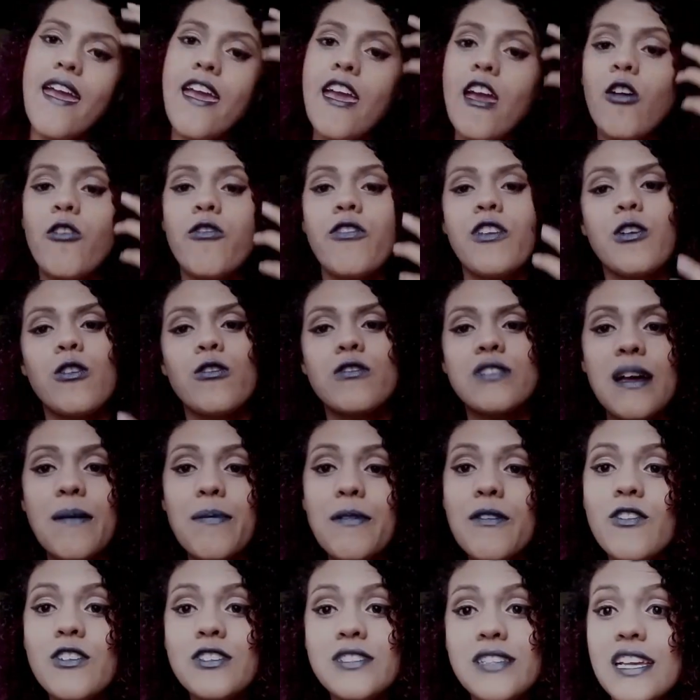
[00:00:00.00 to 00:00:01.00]
eu vim contar
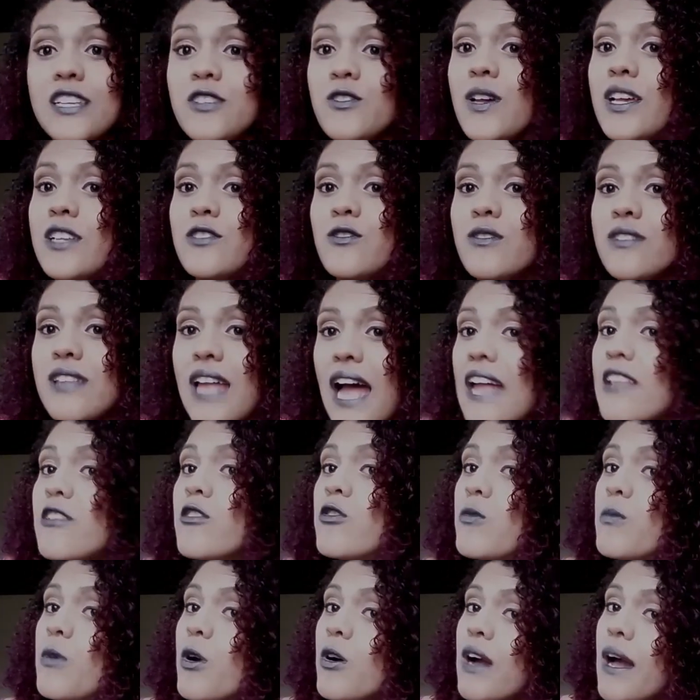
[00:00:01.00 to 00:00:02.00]
pra vocês o
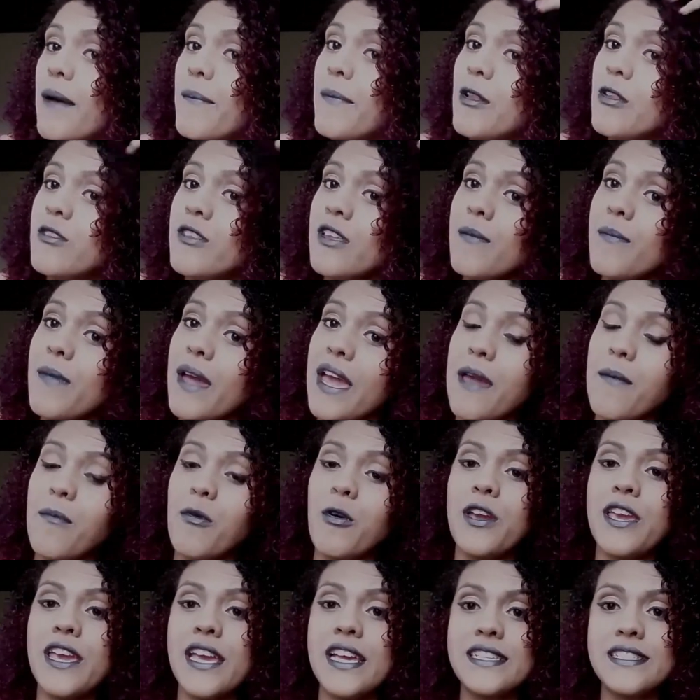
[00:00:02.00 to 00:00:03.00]
resultado no meu cabelo também,
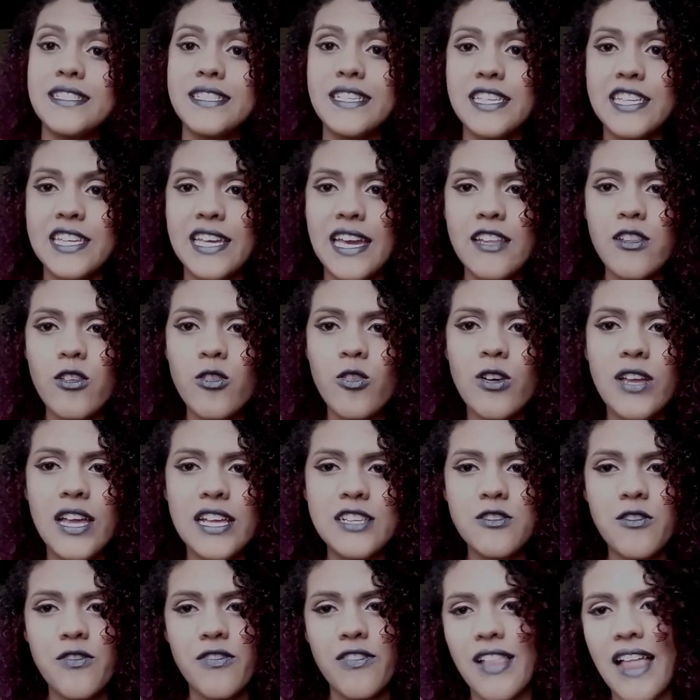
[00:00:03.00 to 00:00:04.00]
porque assim, quem não
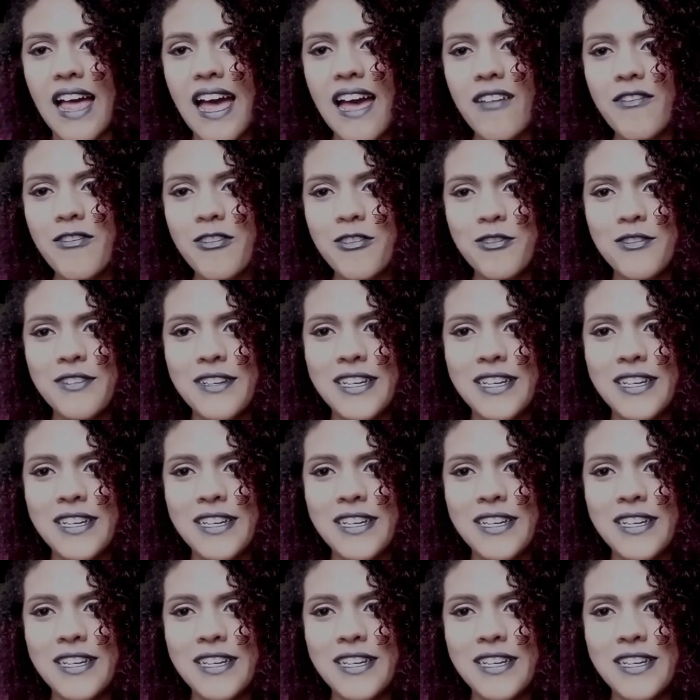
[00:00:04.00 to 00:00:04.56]
conhece o Flávio,